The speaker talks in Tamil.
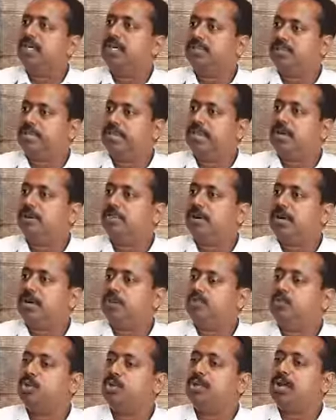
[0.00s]
நிதி
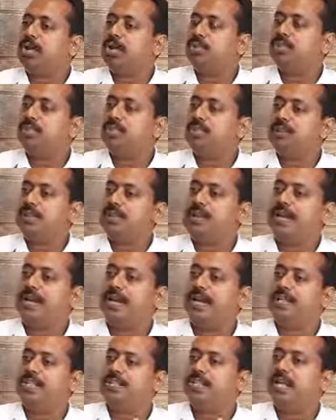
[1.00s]
நிறுவனம் முதலாவது
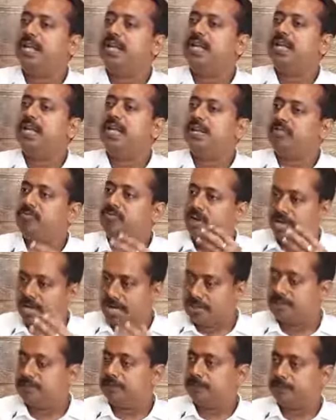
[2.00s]
டைரக்ட் செல்லிங்கில்
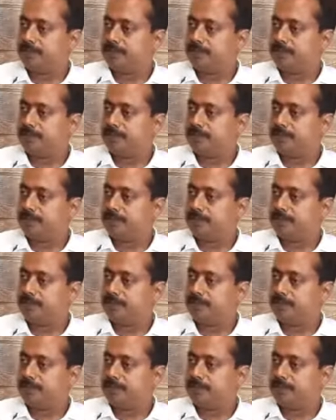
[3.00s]
வராது